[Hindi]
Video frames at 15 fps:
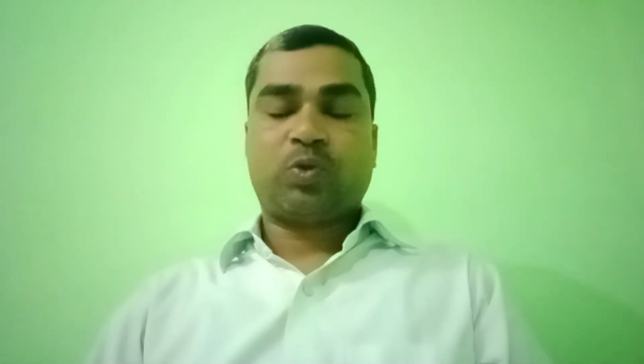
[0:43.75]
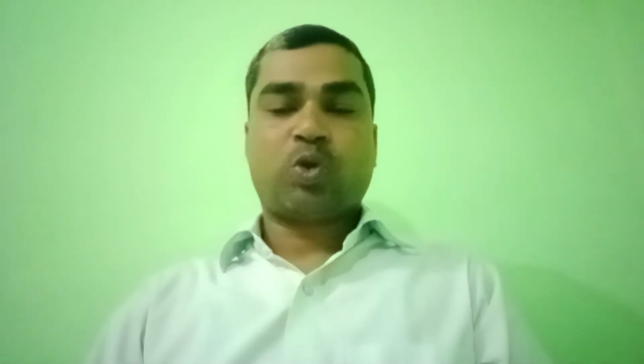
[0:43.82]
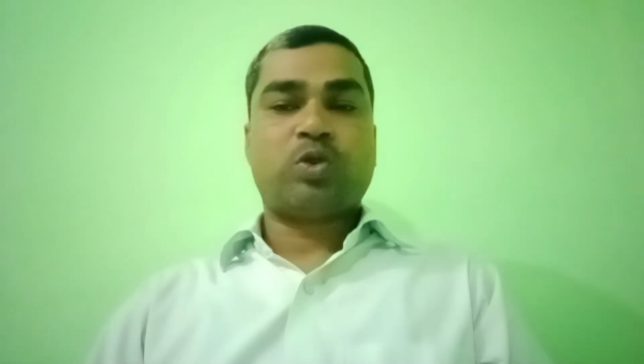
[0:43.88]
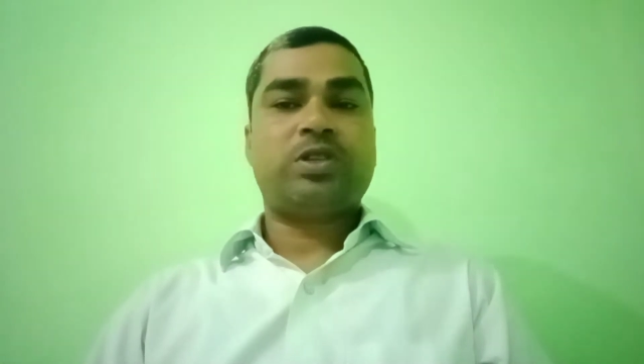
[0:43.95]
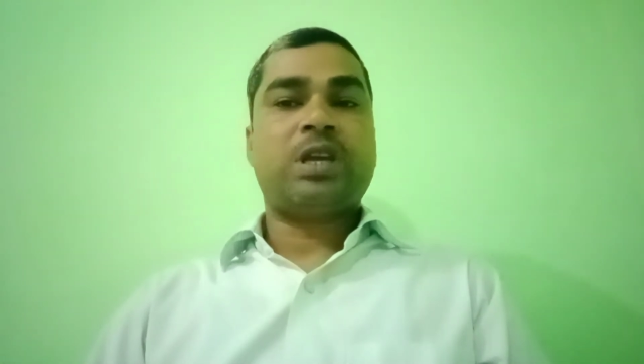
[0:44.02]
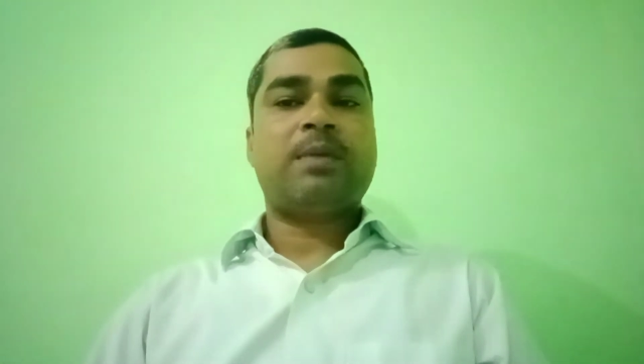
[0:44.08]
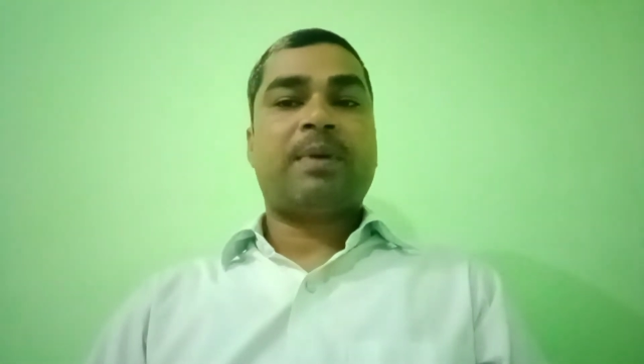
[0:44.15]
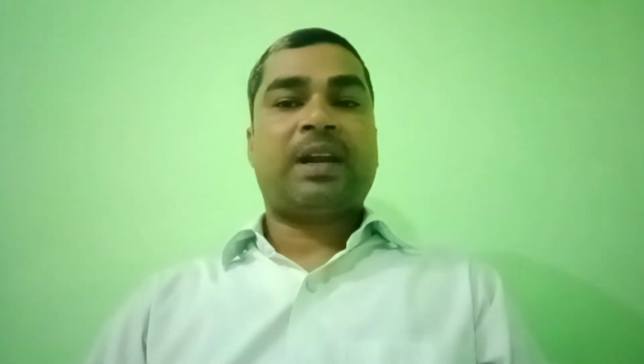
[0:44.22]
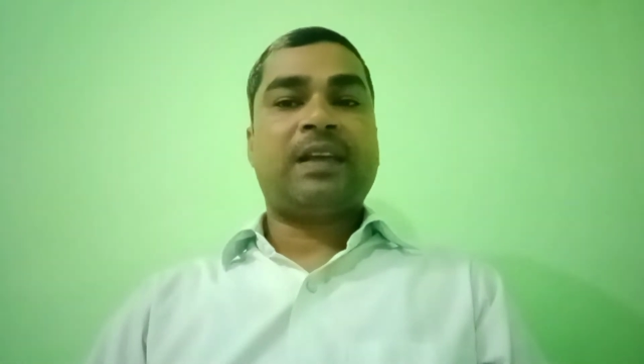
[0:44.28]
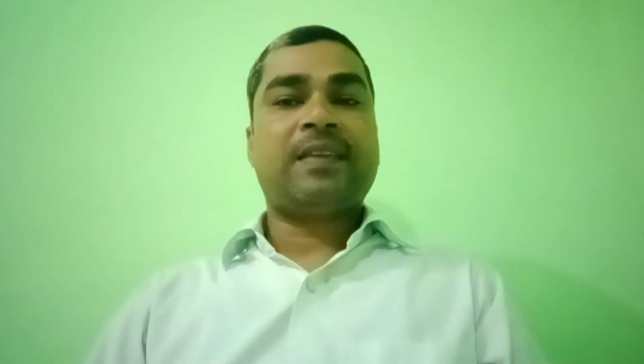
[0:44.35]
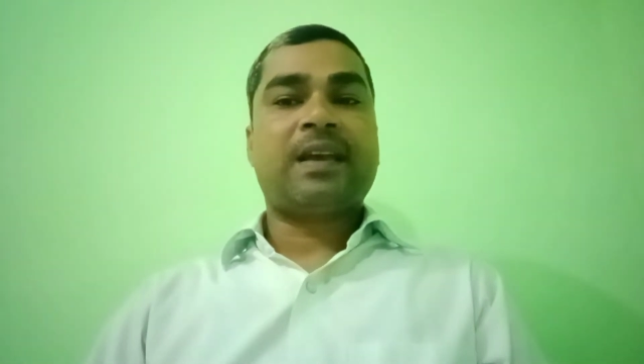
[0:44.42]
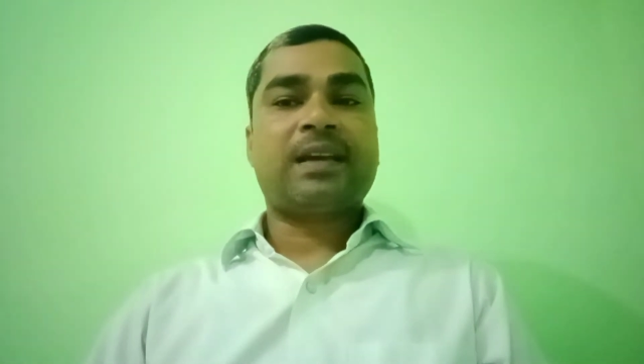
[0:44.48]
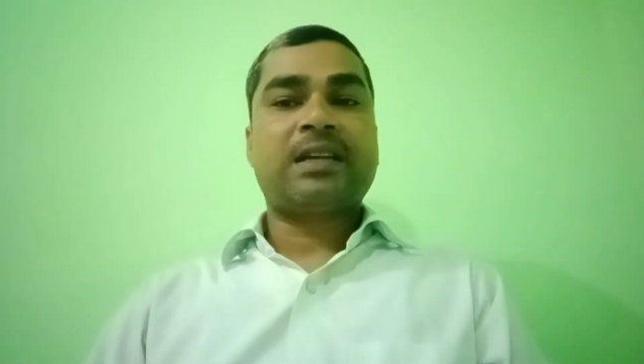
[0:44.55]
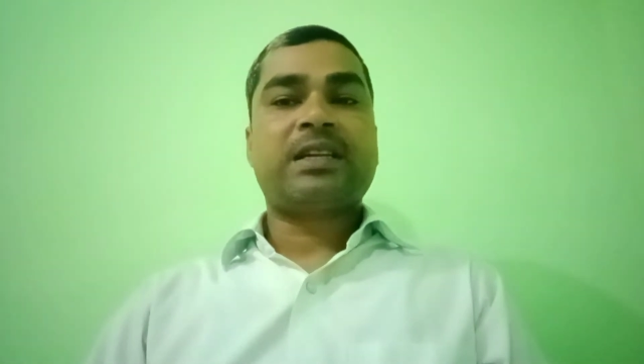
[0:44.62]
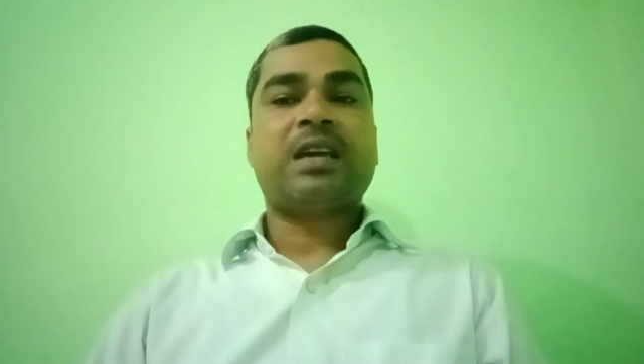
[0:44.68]
तो ये माना
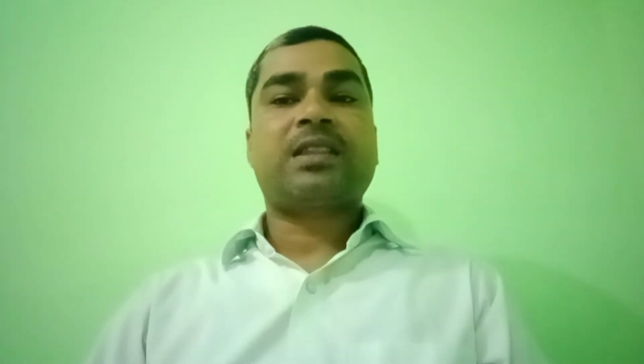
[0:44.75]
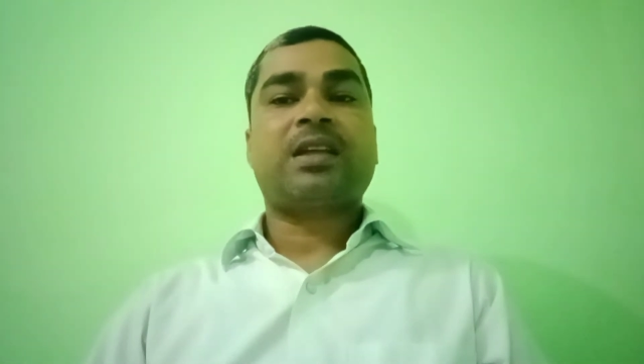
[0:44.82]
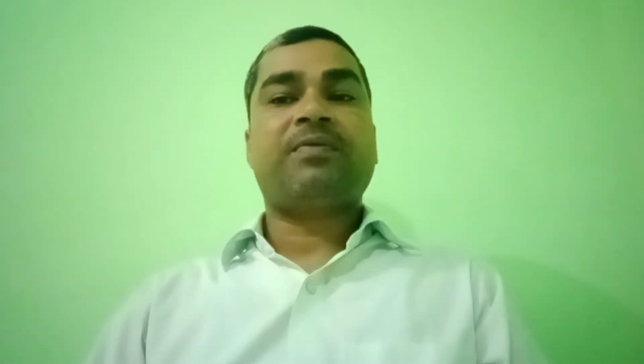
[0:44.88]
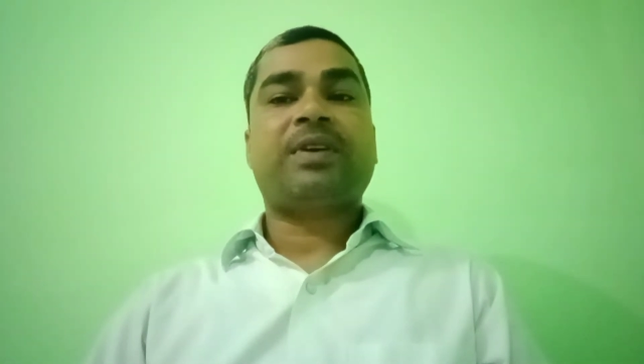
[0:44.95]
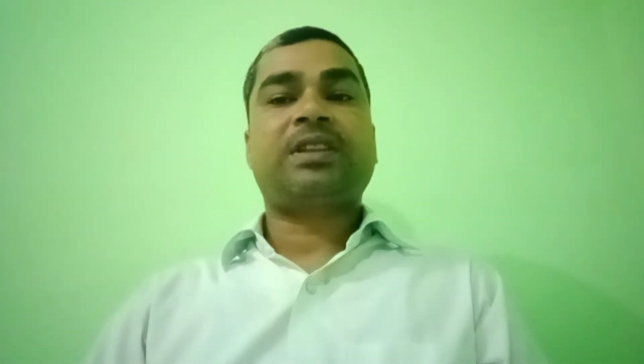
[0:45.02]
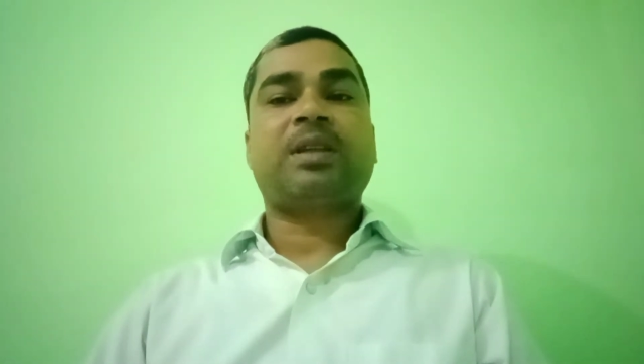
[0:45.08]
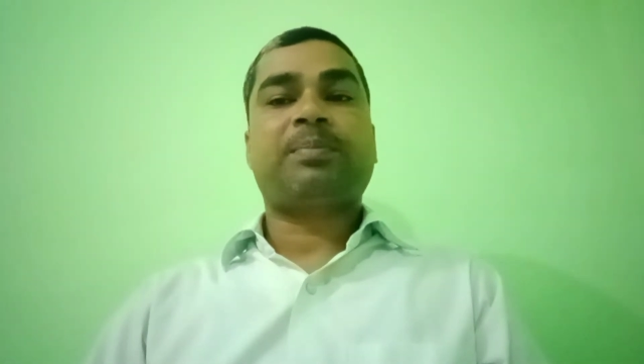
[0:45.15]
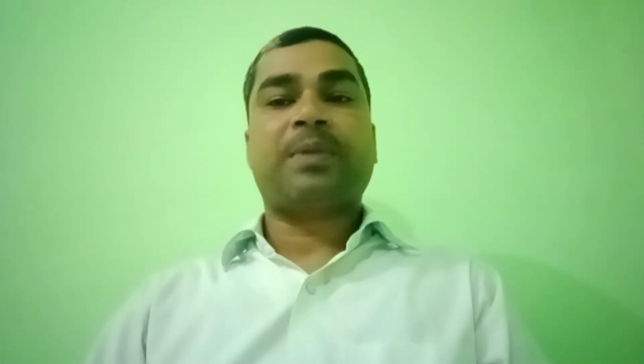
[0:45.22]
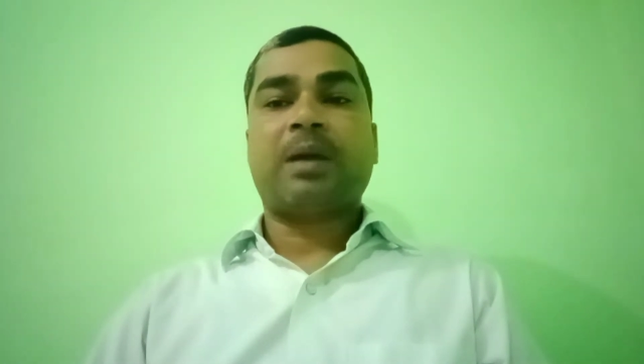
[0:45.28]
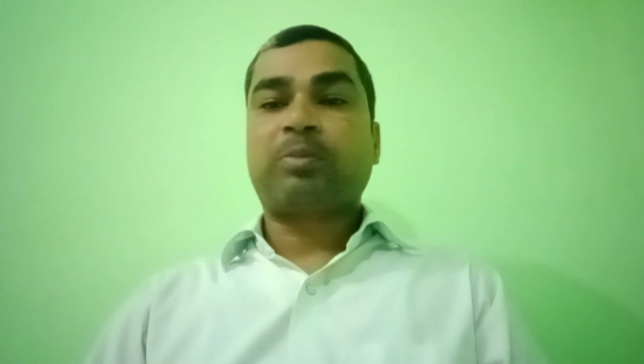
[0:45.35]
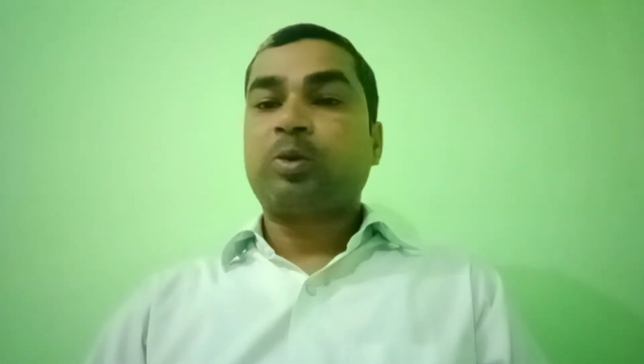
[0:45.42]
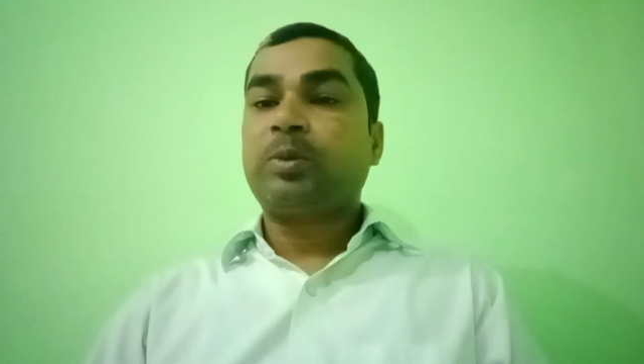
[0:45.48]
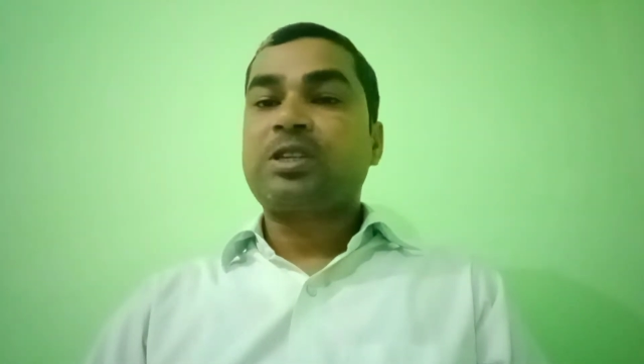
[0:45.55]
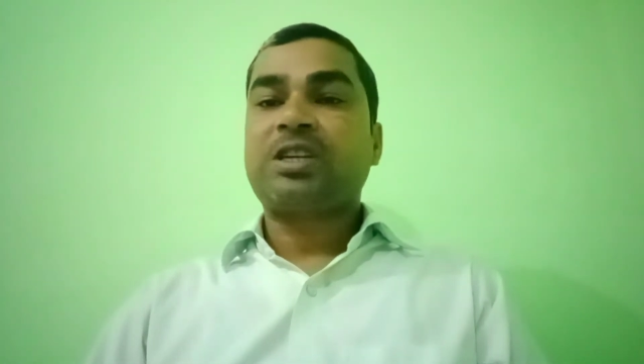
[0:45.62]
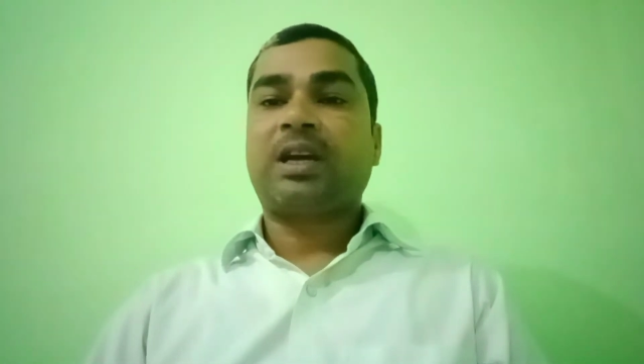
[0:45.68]
जाएगा कि ऐसा व्यक्ति अपने
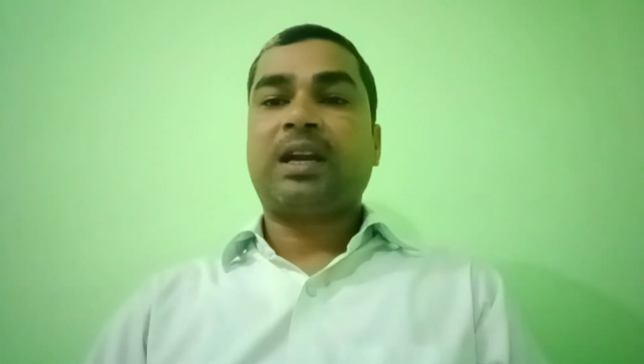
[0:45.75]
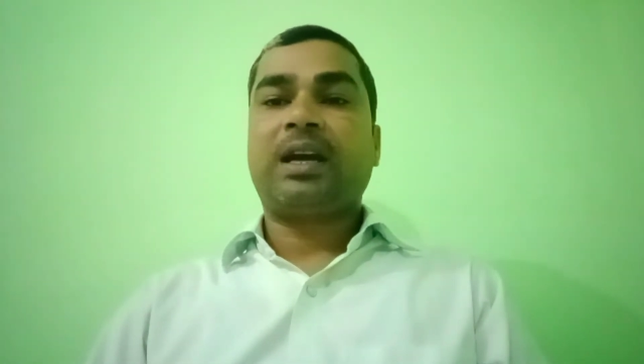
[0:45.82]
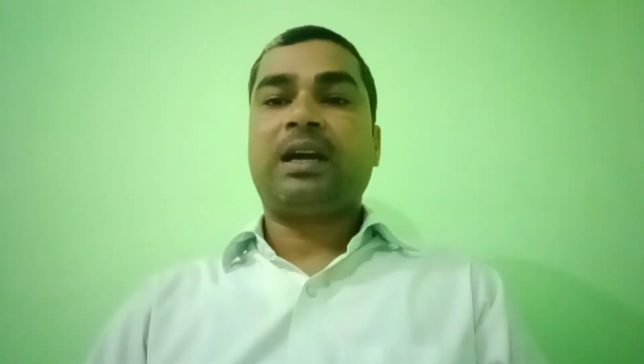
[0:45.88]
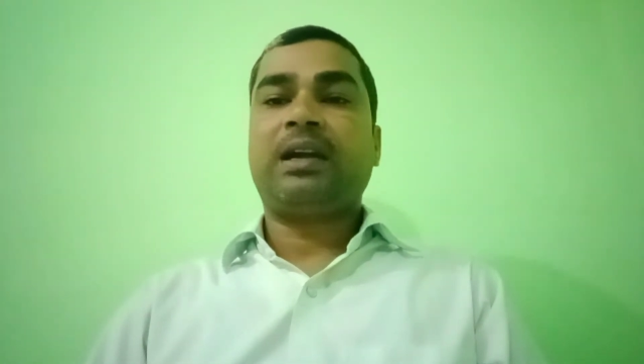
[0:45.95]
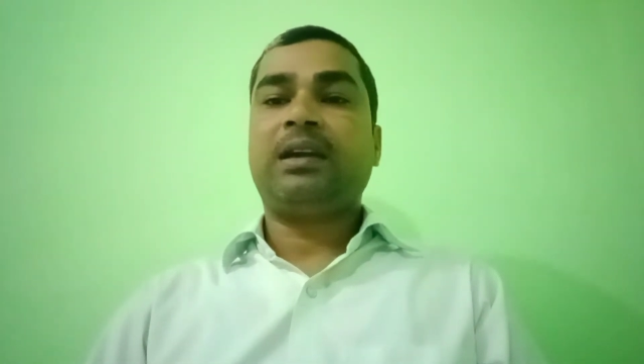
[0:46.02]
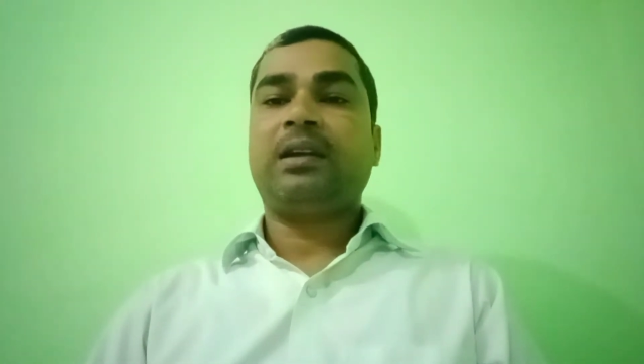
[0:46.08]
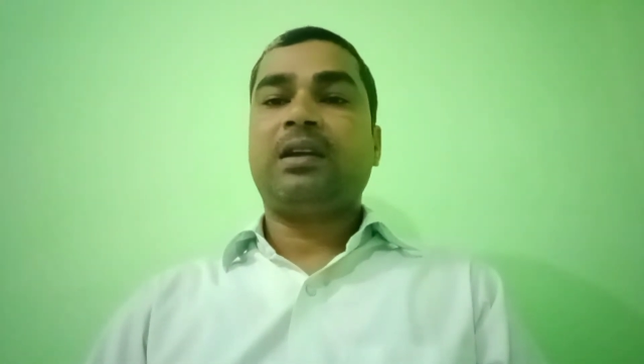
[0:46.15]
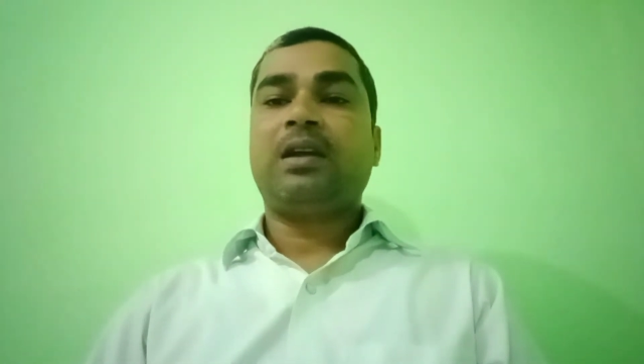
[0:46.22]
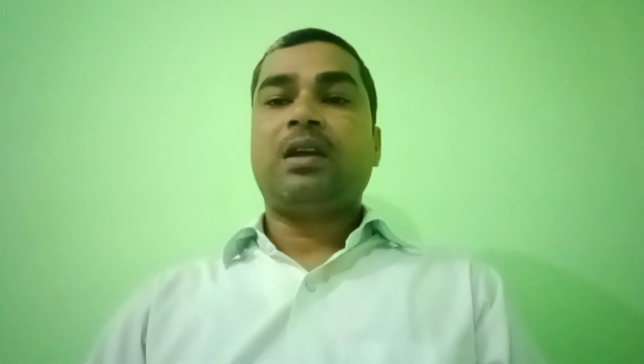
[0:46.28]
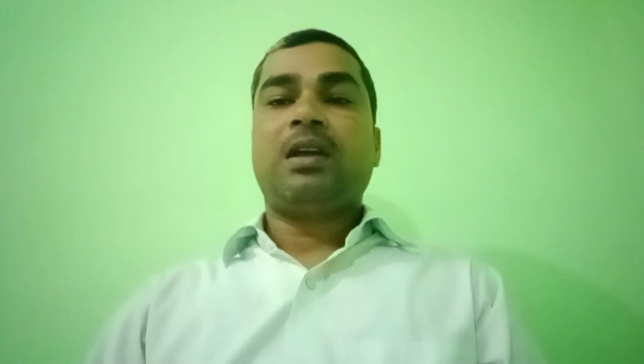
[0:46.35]
आप को बचा रहा है